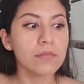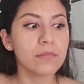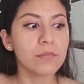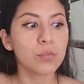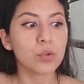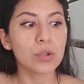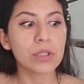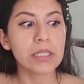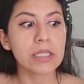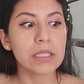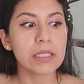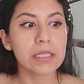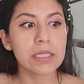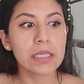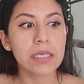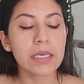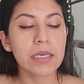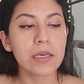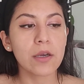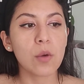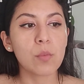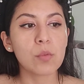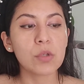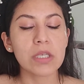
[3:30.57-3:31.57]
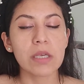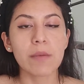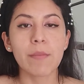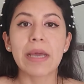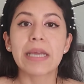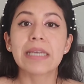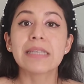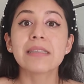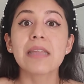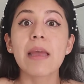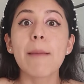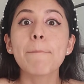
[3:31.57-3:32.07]
pues este, ¿cómo se llama?
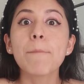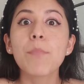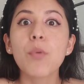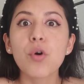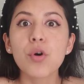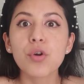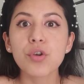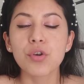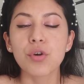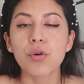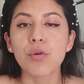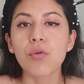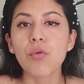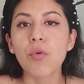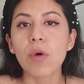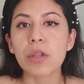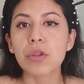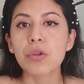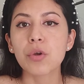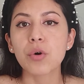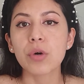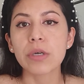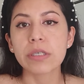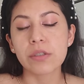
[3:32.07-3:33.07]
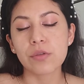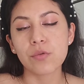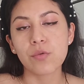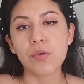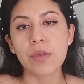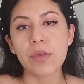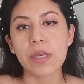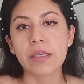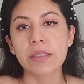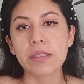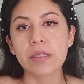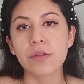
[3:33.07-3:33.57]
Este apoyo cuando
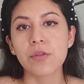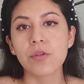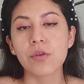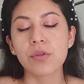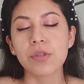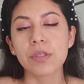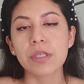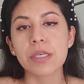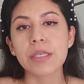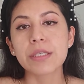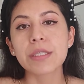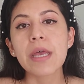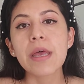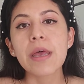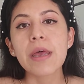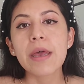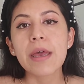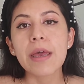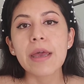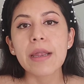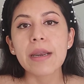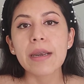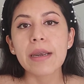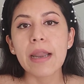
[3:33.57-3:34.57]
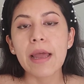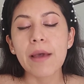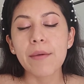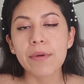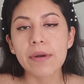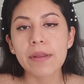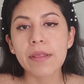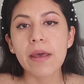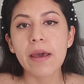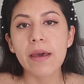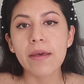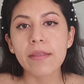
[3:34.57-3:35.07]
estudias. Entonces, la
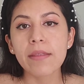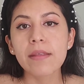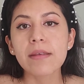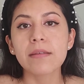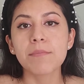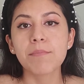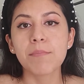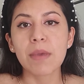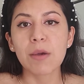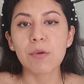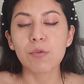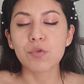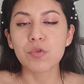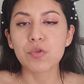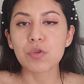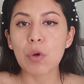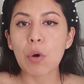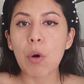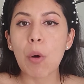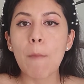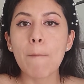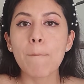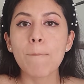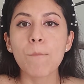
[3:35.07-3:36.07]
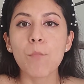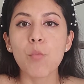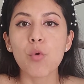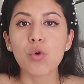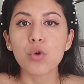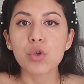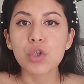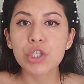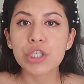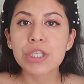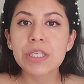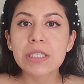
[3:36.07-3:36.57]
verdad me gustó
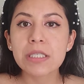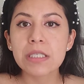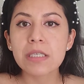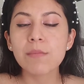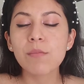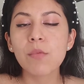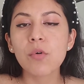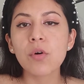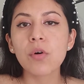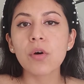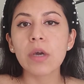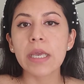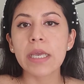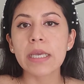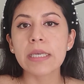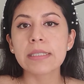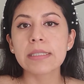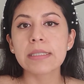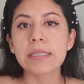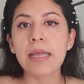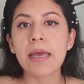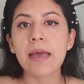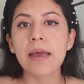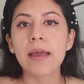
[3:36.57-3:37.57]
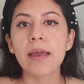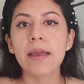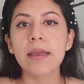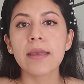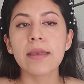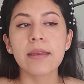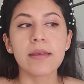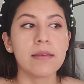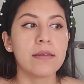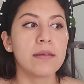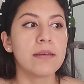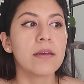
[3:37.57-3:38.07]
muchísimo esta,
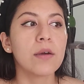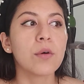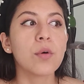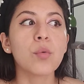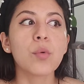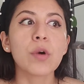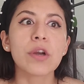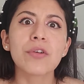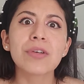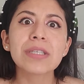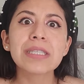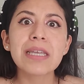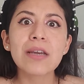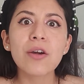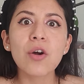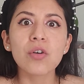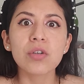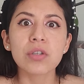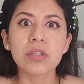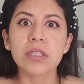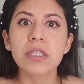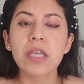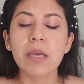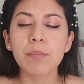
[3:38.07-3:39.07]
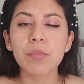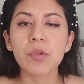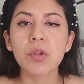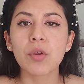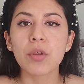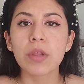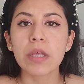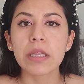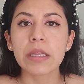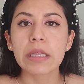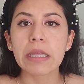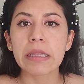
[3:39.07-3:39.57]
eh, o bueno, este concepto
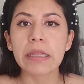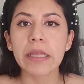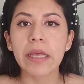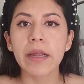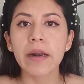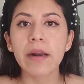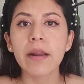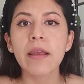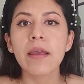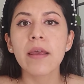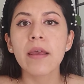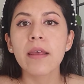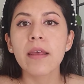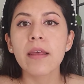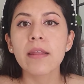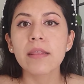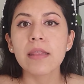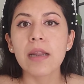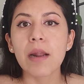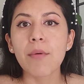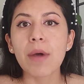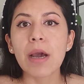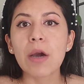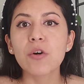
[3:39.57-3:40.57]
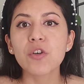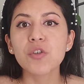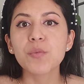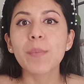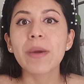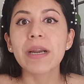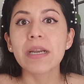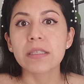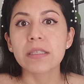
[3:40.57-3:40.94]
de tener trabajos para